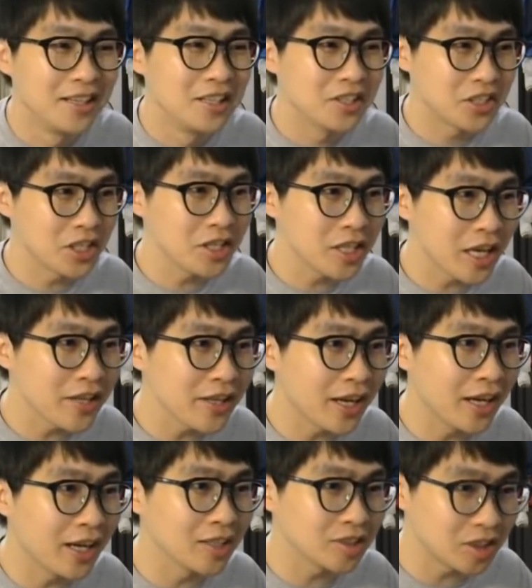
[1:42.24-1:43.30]
今天
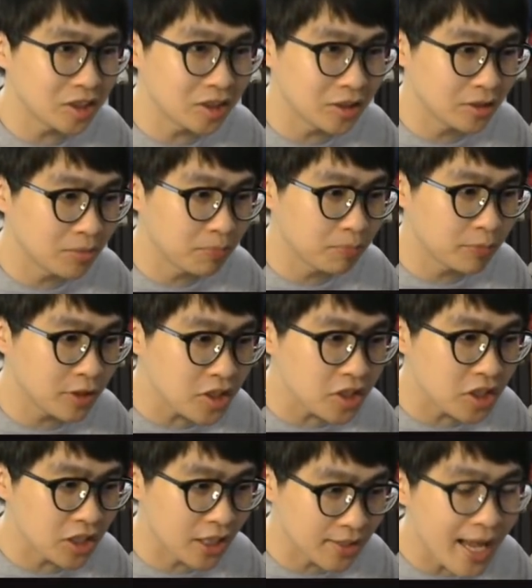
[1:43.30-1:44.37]
的自
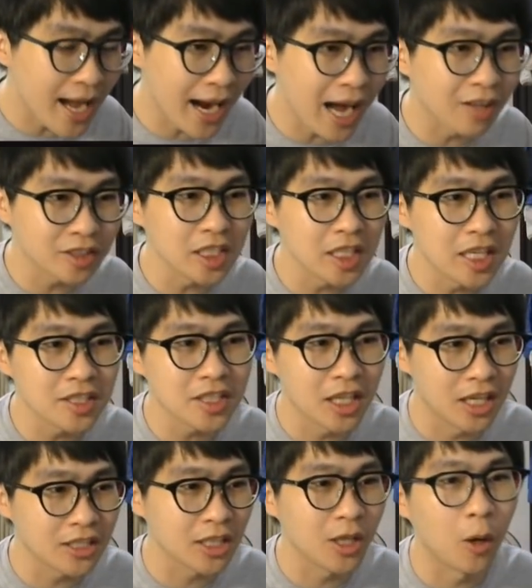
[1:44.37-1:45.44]
己的账号第二次
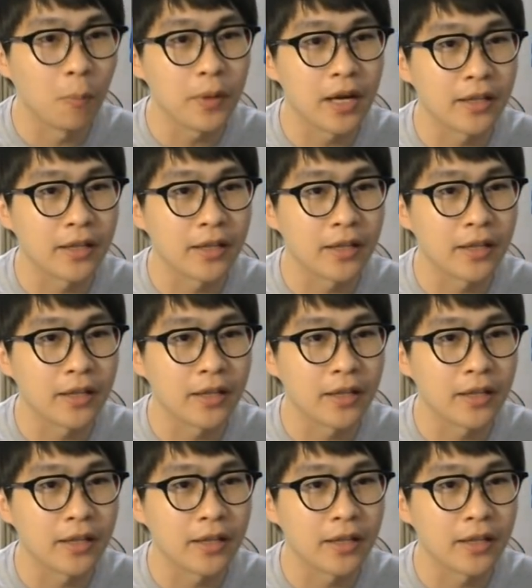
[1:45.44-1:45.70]
合成红变